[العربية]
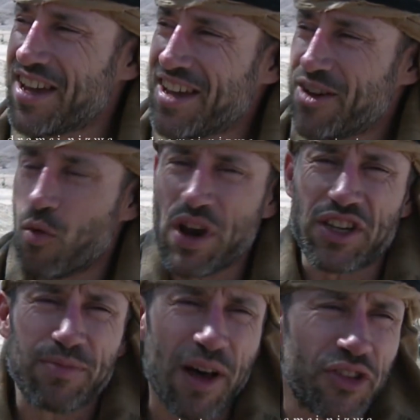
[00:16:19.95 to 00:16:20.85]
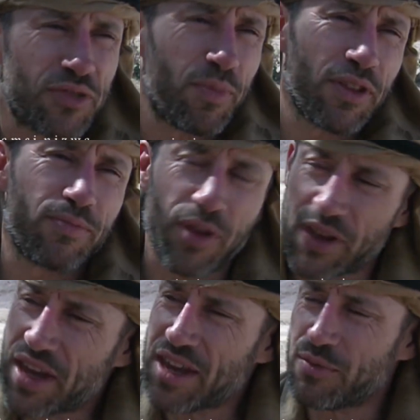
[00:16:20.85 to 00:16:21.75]
كانت مرتفعة جدا
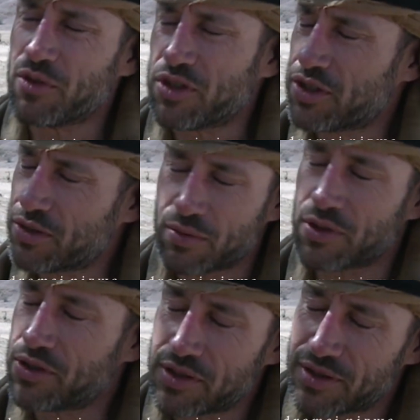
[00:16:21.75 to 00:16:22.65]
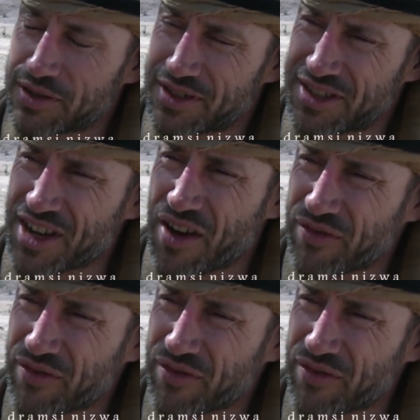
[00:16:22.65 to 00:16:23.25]
لقد كان يوما شاقا